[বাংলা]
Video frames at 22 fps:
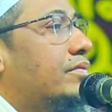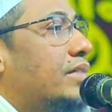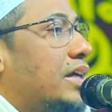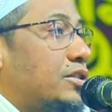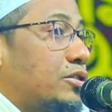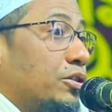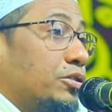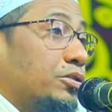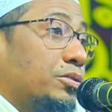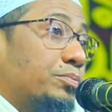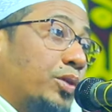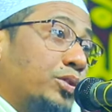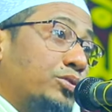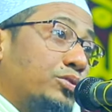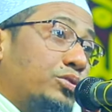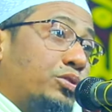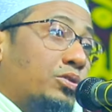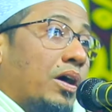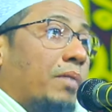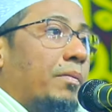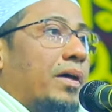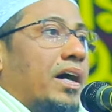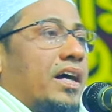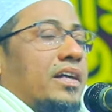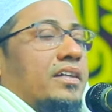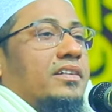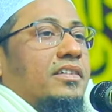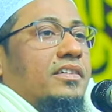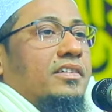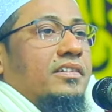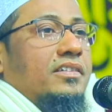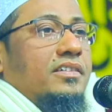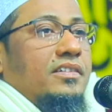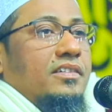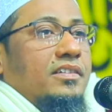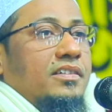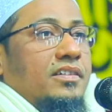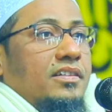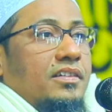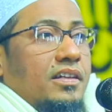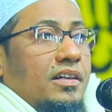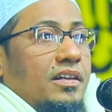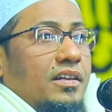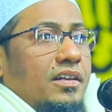এই জন্য বন্ধু আমার
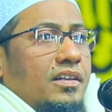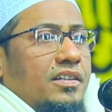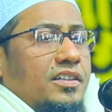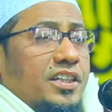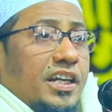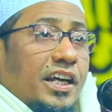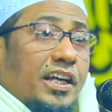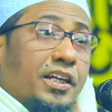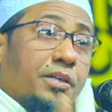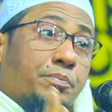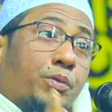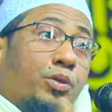সেই